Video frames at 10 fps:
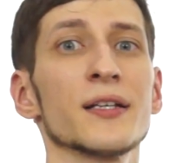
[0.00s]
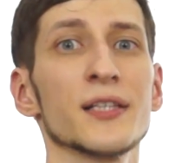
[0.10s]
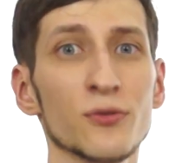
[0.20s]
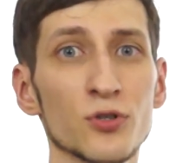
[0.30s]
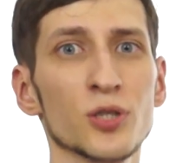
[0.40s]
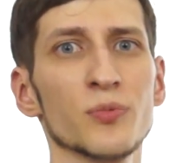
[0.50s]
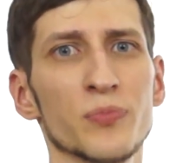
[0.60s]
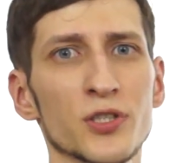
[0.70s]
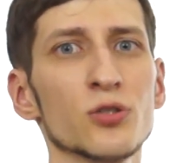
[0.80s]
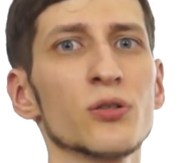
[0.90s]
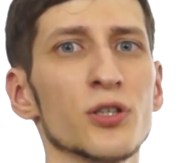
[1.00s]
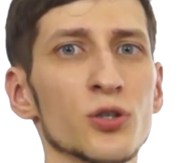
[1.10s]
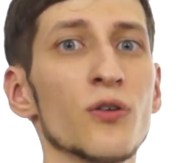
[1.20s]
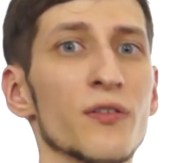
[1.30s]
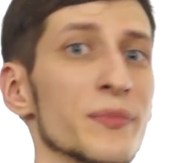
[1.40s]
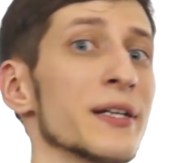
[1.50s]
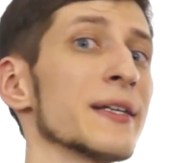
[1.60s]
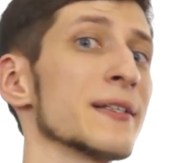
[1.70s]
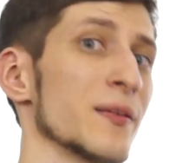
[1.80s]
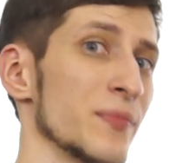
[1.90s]
Для того, чтобы построить новый мир
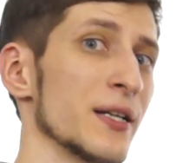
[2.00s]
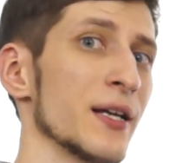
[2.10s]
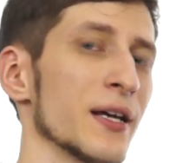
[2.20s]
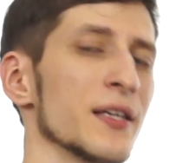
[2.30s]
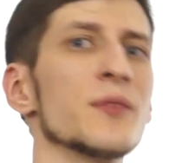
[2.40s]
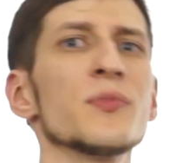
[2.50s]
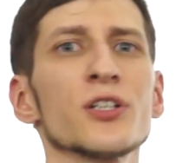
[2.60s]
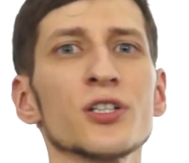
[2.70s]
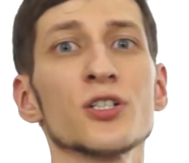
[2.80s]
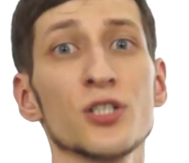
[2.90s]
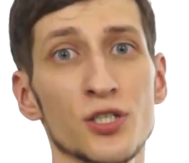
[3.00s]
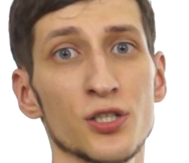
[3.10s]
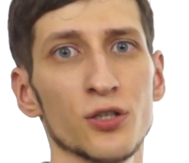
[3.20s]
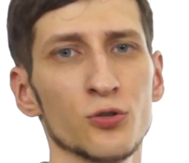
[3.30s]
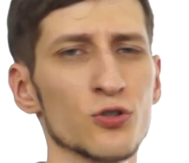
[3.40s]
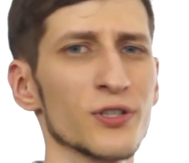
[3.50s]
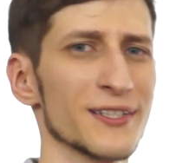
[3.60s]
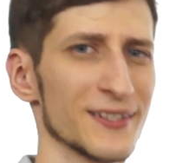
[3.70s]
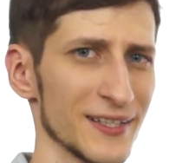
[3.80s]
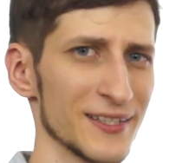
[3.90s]
изобилия и мирной жизни, нужно
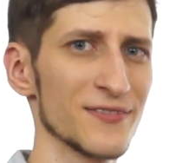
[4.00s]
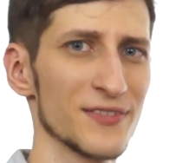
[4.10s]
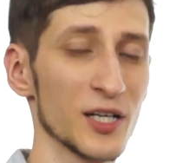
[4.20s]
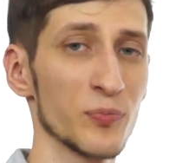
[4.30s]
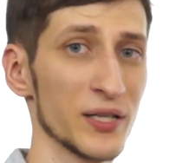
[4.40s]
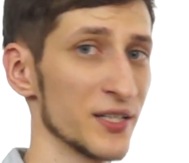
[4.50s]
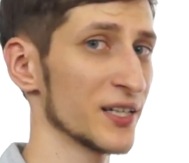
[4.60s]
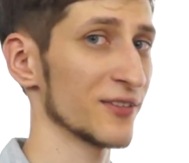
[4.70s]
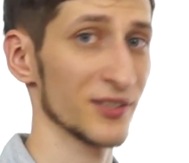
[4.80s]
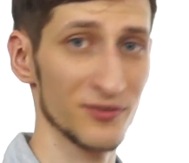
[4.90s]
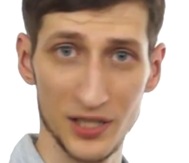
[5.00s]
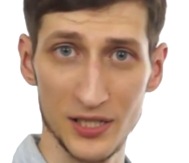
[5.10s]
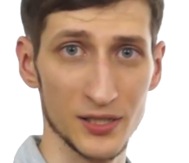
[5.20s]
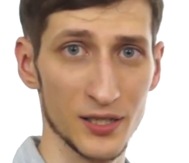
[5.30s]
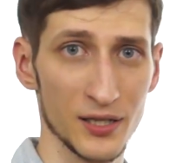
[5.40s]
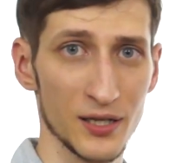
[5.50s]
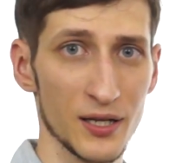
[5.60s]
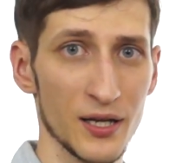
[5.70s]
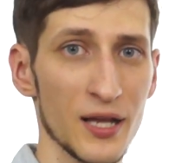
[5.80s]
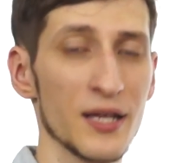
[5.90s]
отстранить всех политиков от власти
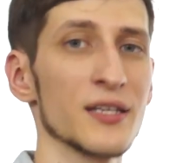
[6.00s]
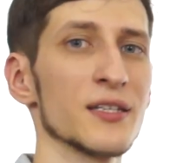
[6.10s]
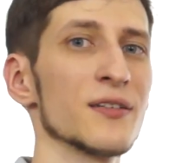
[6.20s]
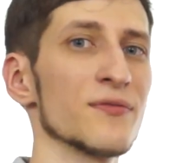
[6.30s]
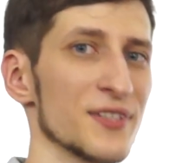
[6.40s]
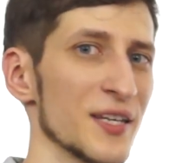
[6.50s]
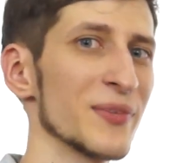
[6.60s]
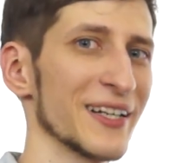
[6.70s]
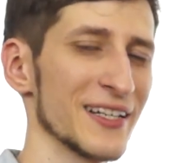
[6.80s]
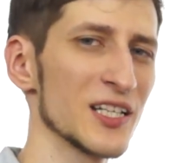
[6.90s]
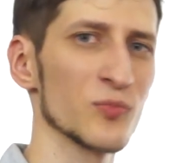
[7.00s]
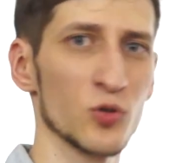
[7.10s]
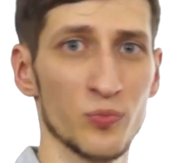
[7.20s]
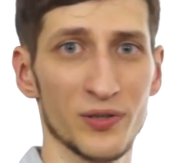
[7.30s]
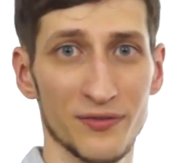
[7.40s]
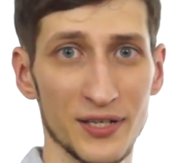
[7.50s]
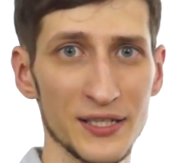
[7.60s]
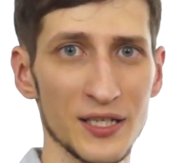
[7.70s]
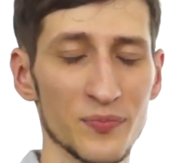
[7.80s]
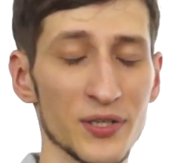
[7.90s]
и все механизмы
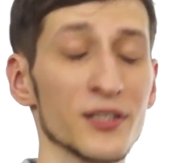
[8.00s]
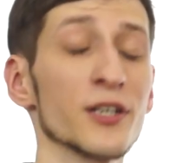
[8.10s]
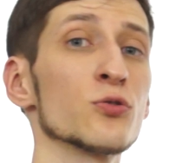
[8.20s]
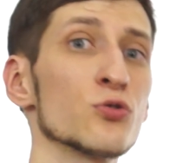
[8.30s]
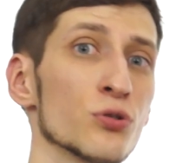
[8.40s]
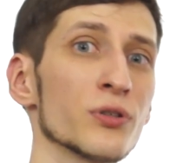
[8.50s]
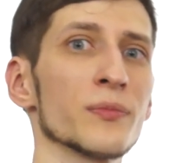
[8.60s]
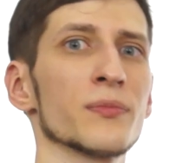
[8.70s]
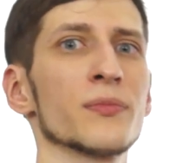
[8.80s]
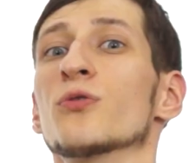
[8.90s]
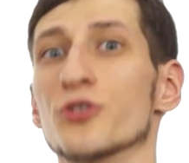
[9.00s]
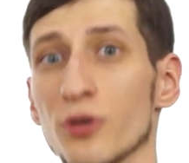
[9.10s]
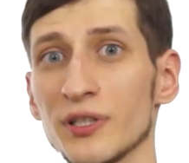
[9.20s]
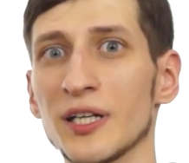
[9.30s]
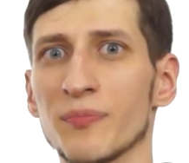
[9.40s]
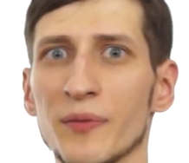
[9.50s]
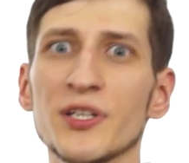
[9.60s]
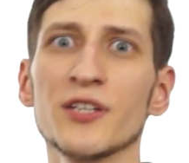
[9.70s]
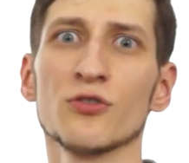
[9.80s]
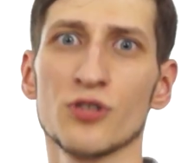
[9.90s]
управления передать ученым. Ученые, по
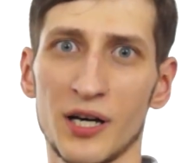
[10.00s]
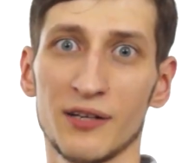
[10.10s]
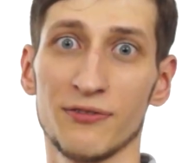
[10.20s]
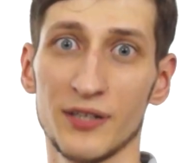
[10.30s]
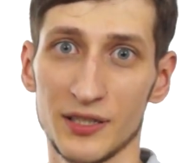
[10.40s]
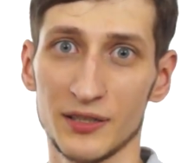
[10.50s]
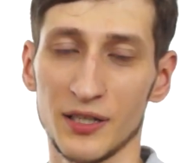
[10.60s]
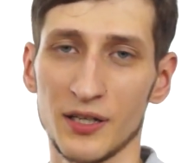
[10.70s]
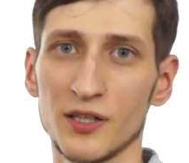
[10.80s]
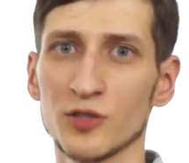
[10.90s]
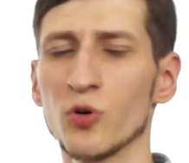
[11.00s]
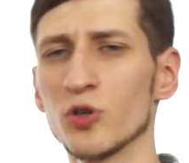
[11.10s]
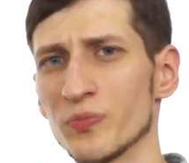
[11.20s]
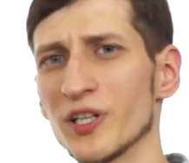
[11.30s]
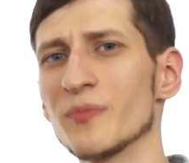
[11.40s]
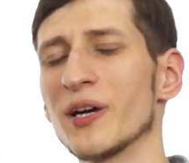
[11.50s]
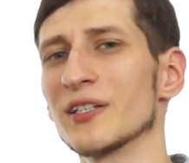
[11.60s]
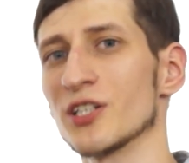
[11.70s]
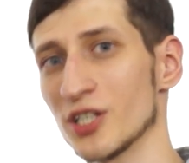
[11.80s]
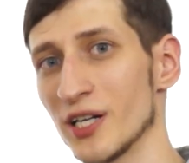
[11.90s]
мнению Жака Фреско, смогут
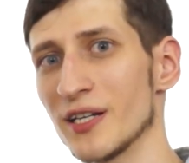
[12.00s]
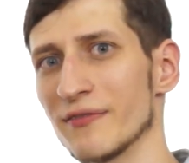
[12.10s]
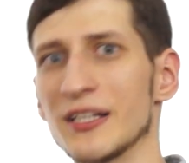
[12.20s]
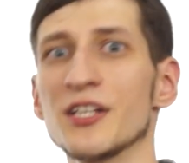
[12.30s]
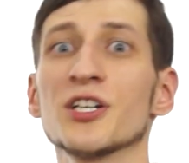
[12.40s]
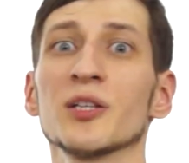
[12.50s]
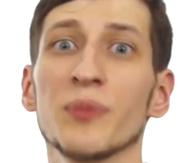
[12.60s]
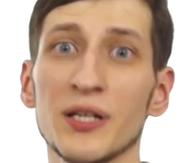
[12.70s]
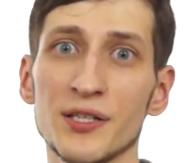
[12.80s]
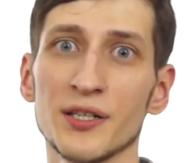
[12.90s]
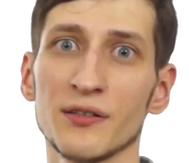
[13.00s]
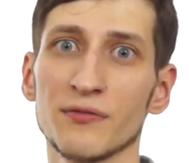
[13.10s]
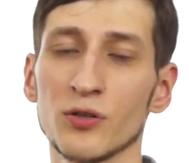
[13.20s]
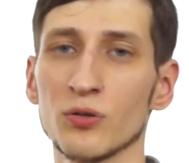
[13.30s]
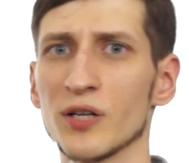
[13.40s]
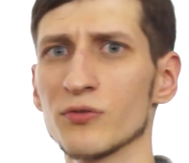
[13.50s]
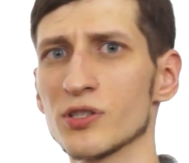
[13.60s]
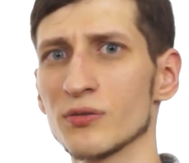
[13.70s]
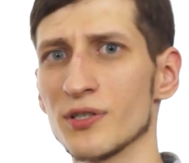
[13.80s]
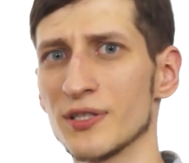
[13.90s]
принимать решения, в отличие от политиков,
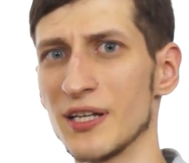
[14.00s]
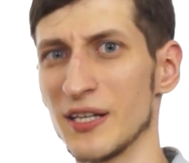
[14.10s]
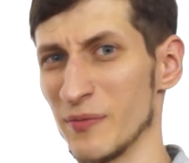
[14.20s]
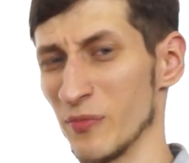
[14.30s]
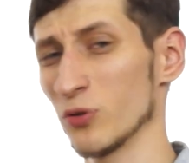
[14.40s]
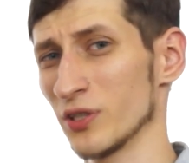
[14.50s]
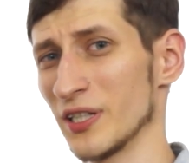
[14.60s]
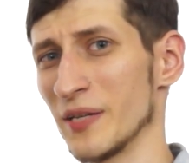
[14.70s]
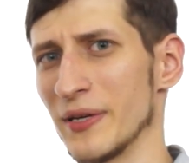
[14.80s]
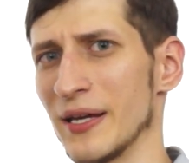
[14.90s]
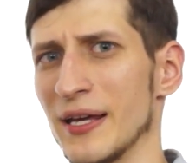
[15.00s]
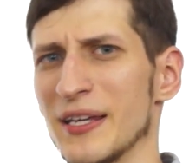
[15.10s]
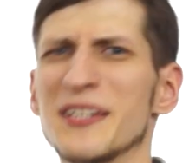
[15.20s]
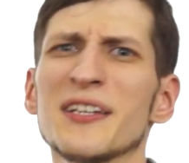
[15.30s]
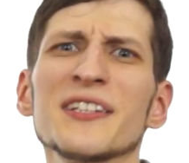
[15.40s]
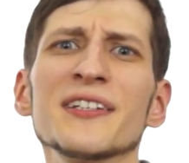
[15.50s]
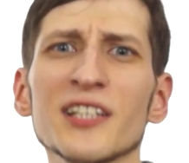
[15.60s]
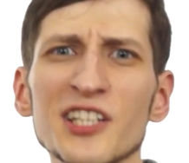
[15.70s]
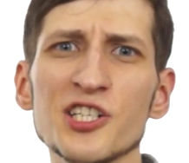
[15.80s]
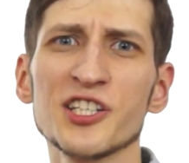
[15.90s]
руководствуясь не эмоциями и
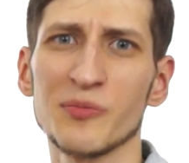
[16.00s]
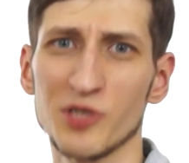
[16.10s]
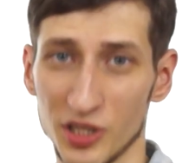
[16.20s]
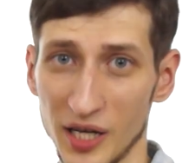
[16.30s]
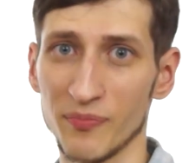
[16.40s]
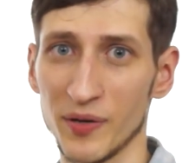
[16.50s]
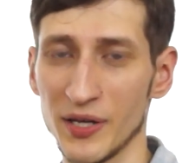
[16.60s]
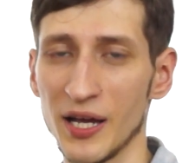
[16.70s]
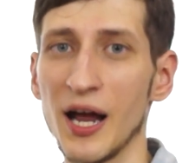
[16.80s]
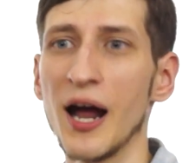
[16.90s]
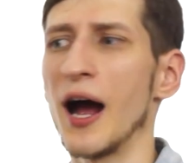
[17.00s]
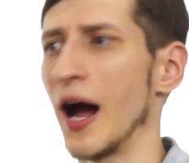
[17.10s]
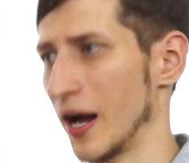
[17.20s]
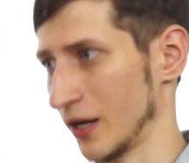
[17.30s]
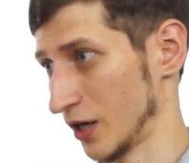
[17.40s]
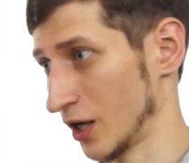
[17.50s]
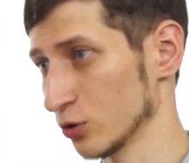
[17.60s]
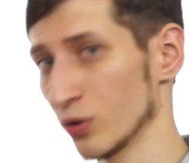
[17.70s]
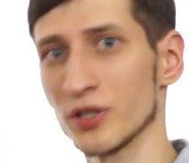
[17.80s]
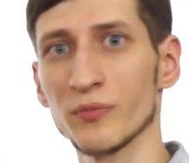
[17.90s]
идеологическими штампами, а
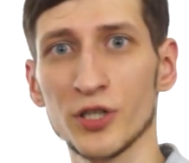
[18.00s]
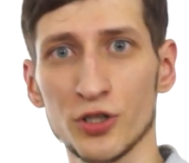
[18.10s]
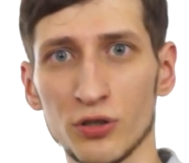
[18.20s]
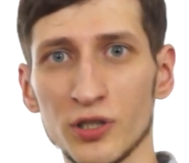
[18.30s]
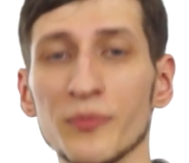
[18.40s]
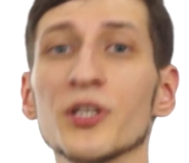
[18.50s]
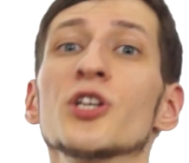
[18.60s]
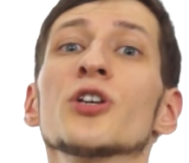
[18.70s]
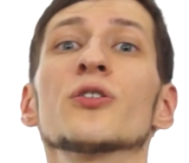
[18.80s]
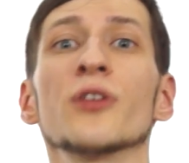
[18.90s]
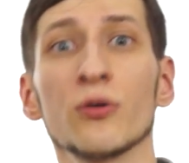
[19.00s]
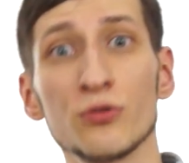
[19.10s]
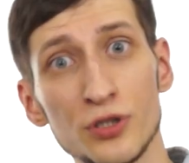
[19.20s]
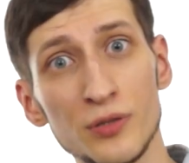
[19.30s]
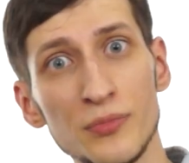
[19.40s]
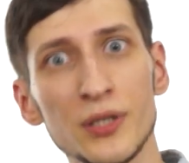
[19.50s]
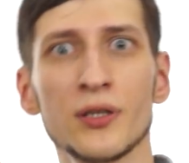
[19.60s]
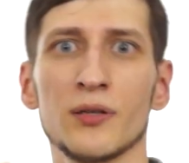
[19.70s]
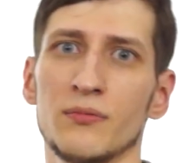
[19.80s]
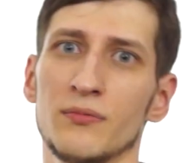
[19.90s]
холодным расчетом и научным
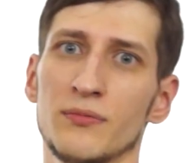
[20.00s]
методом.